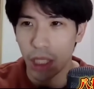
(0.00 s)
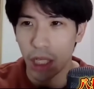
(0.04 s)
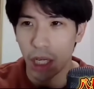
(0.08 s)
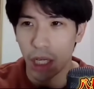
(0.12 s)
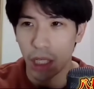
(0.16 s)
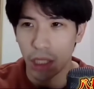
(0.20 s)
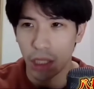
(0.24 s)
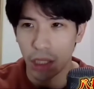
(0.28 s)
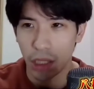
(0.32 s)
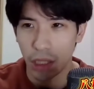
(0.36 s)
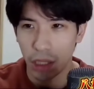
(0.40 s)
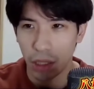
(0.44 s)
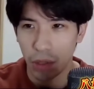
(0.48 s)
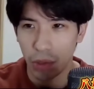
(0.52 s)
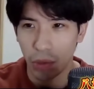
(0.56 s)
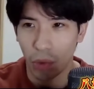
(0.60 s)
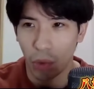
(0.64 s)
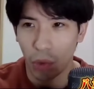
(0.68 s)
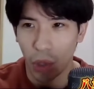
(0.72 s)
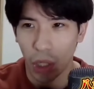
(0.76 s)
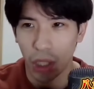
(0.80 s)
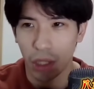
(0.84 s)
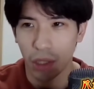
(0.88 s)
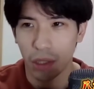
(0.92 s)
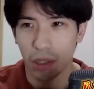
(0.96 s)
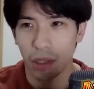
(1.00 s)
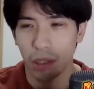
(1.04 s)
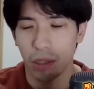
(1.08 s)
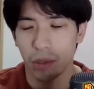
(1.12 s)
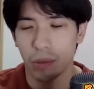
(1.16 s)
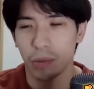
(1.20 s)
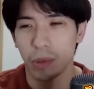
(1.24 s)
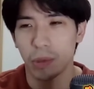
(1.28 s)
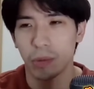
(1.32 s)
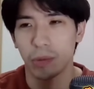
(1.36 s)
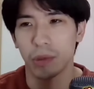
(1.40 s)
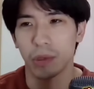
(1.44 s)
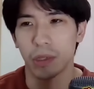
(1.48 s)
う理解してるのかってい
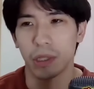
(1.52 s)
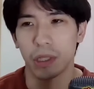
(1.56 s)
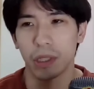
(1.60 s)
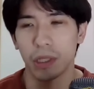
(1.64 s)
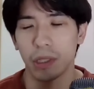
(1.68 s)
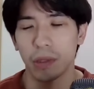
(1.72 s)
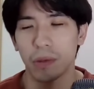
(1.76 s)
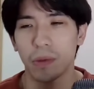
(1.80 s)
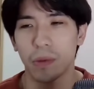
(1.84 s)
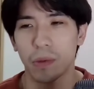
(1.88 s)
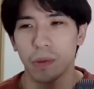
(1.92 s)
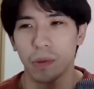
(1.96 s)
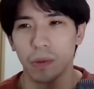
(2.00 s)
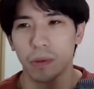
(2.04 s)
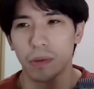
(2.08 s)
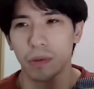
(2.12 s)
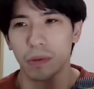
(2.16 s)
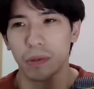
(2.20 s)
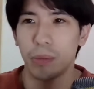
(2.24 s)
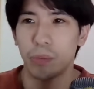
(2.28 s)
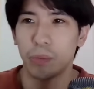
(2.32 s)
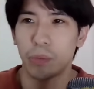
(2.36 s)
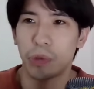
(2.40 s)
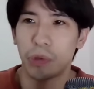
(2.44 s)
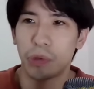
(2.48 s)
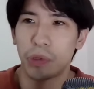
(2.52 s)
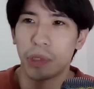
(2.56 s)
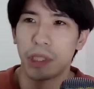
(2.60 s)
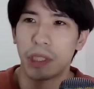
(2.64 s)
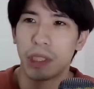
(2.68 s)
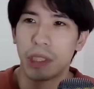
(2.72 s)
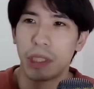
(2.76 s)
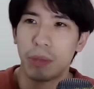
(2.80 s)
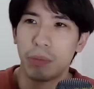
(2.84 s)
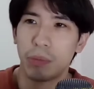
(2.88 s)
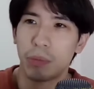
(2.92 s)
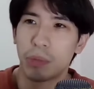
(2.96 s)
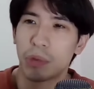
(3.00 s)
う部分だけど一方で
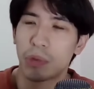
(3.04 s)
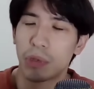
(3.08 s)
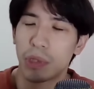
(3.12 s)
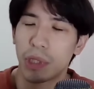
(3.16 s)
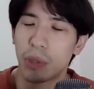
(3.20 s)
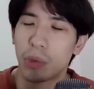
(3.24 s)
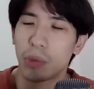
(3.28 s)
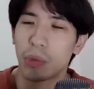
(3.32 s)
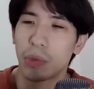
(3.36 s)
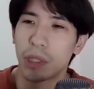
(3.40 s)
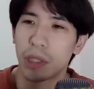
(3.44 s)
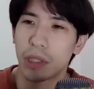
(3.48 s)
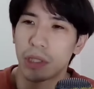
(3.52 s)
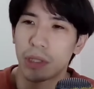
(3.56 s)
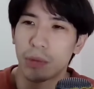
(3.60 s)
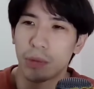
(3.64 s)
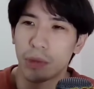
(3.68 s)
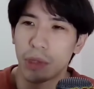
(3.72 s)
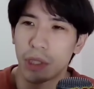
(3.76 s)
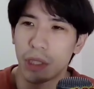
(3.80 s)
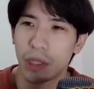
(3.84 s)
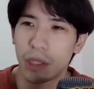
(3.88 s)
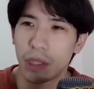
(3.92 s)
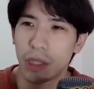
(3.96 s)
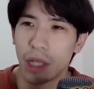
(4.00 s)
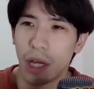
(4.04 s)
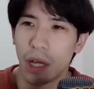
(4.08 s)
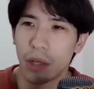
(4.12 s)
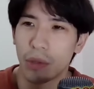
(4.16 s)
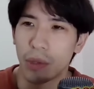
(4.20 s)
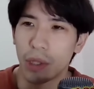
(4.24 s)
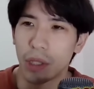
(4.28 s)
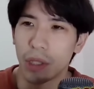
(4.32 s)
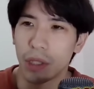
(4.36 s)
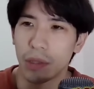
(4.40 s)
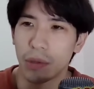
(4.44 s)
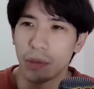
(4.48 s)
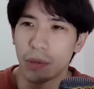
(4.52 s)
シンプルなオフェンスも全然あ
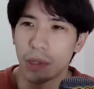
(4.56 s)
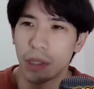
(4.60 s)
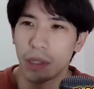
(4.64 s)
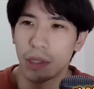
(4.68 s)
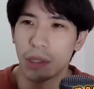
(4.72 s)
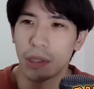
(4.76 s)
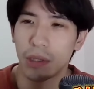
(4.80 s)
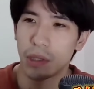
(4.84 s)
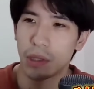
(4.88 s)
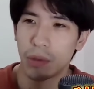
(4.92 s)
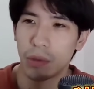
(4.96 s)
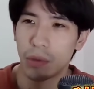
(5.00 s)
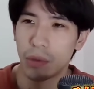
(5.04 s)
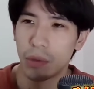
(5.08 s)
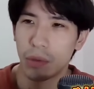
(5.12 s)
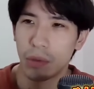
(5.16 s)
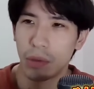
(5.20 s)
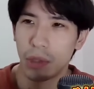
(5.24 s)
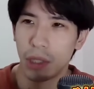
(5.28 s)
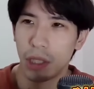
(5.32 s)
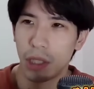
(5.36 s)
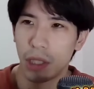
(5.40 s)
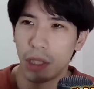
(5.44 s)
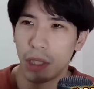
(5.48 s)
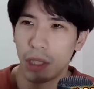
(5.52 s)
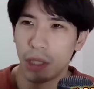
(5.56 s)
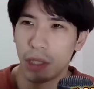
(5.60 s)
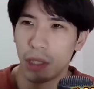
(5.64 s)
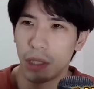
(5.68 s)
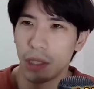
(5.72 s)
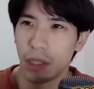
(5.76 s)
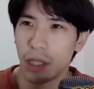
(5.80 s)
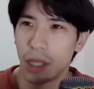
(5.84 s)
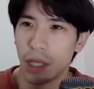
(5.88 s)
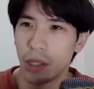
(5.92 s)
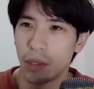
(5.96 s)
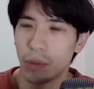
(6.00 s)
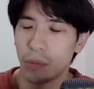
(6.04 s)
るわけだよねでその時
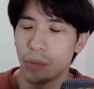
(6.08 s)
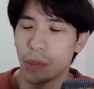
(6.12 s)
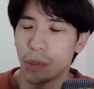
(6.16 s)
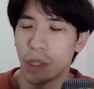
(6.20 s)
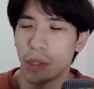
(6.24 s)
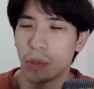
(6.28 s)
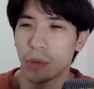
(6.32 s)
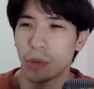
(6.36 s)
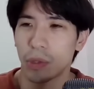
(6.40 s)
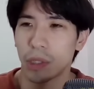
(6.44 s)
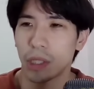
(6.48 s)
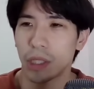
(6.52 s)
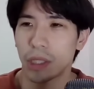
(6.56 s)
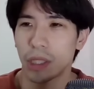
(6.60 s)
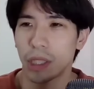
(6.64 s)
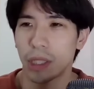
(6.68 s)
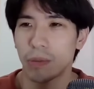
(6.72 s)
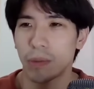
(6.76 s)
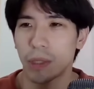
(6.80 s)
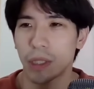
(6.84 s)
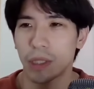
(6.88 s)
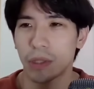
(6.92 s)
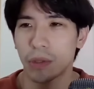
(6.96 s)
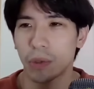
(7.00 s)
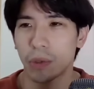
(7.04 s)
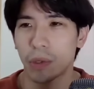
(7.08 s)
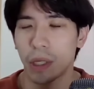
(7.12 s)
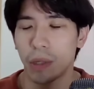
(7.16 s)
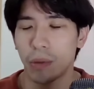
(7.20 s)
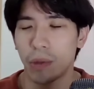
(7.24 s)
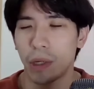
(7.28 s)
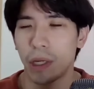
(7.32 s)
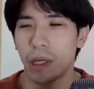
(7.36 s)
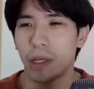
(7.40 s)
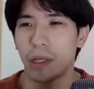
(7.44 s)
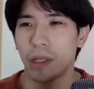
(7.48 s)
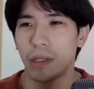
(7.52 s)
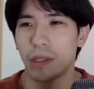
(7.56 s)
にヘルプが遅れちゃいますとか
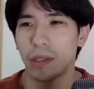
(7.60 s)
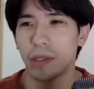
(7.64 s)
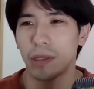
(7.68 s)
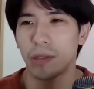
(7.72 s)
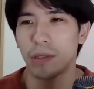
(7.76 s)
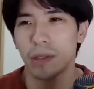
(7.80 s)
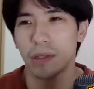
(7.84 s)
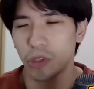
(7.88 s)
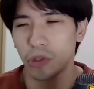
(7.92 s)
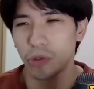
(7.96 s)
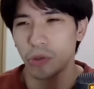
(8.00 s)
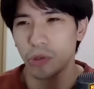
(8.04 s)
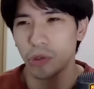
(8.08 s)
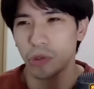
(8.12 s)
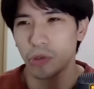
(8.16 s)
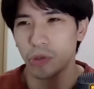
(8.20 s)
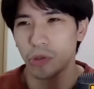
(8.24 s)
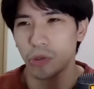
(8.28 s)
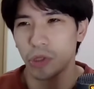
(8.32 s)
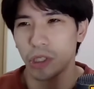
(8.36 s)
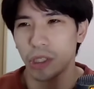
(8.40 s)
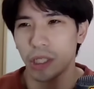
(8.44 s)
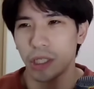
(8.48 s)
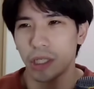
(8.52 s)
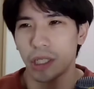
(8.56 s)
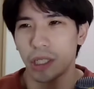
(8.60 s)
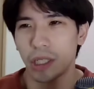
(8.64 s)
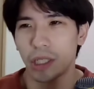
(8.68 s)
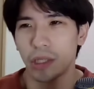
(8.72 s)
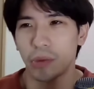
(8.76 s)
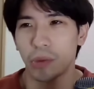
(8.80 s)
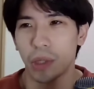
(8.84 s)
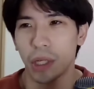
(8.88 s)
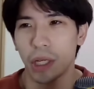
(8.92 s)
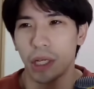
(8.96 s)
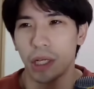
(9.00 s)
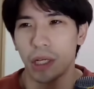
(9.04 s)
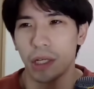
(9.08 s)
は、まあ、集中してない
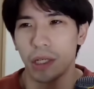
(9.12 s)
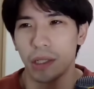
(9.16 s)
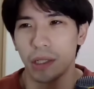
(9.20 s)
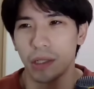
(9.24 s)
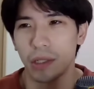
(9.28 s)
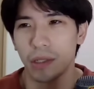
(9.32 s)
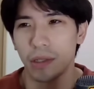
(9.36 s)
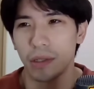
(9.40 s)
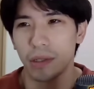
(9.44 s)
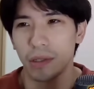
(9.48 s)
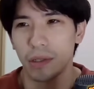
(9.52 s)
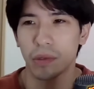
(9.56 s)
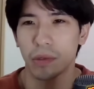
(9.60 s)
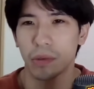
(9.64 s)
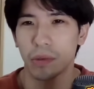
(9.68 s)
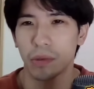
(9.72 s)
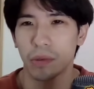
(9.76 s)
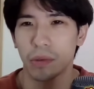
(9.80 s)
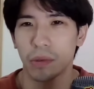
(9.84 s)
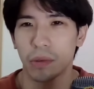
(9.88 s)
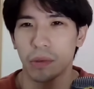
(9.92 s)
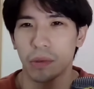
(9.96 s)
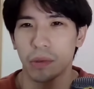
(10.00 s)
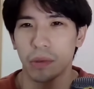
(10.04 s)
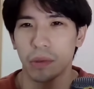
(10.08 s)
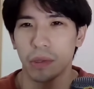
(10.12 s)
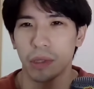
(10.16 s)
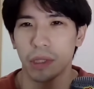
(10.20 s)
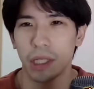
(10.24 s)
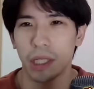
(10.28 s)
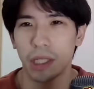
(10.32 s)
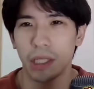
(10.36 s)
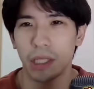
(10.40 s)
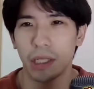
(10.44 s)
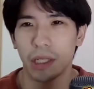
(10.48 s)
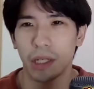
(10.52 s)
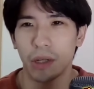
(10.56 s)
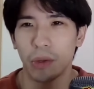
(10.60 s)
のかその
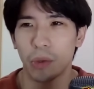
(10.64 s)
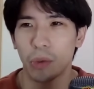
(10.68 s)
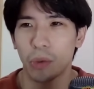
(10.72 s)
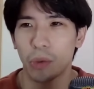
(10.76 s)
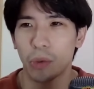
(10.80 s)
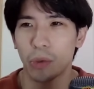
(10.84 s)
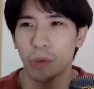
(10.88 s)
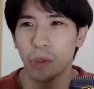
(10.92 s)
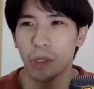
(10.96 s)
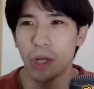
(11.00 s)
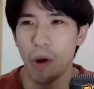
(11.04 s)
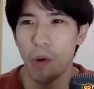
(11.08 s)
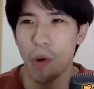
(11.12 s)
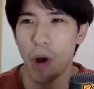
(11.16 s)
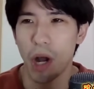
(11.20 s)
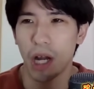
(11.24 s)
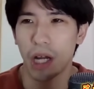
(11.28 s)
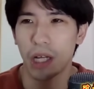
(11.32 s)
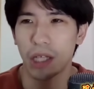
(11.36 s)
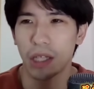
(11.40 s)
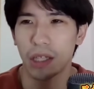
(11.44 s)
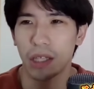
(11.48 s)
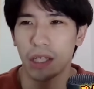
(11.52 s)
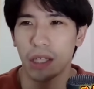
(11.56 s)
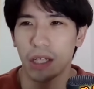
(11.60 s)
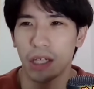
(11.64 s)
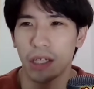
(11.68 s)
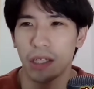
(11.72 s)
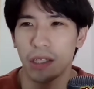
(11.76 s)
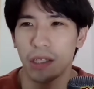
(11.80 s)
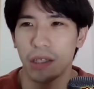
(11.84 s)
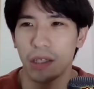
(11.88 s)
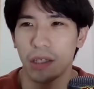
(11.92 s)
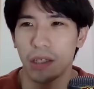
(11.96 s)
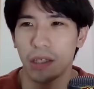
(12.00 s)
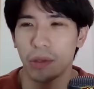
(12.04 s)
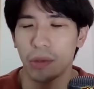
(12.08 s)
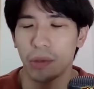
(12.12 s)
何が起こるか分かってな
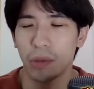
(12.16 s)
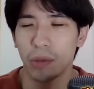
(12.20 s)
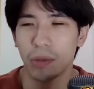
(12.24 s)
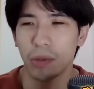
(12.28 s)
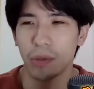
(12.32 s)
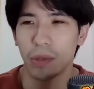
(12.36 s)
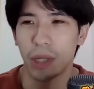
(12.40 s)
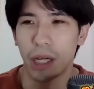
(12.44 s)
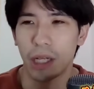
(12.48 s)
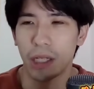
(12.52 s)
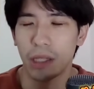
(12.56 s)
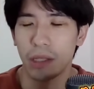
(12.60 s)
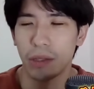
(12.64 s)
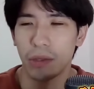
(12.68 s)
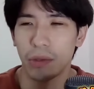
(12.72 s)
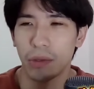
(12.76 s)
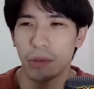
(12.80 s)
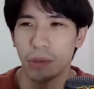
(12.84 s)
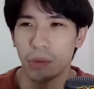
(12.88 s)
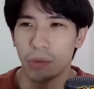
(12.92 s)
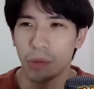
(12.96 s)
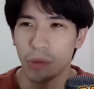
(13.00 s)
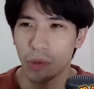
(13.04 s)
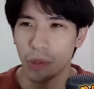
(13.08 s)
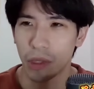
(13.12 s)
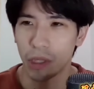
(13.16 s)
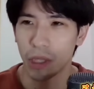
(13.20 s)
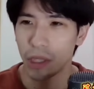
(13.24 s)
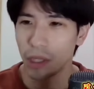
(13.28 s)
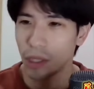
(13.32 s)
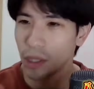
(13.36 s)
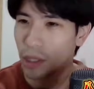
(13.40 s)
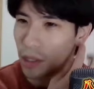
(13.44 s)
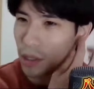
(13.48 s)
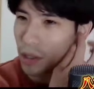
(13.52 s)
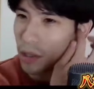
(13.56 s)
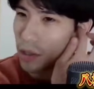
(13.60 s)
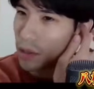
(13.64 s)
いっていう IQ の問
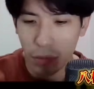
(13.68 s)
題